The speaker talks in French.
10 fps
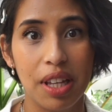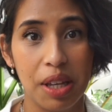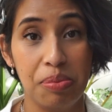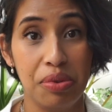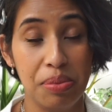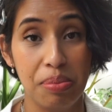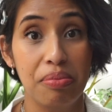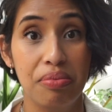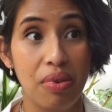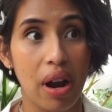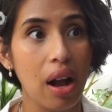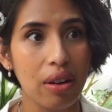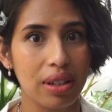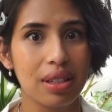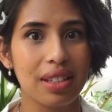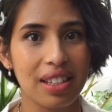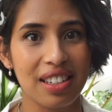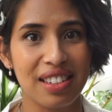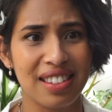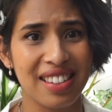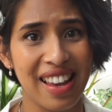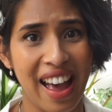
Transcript: et puis voilà quoi, c'est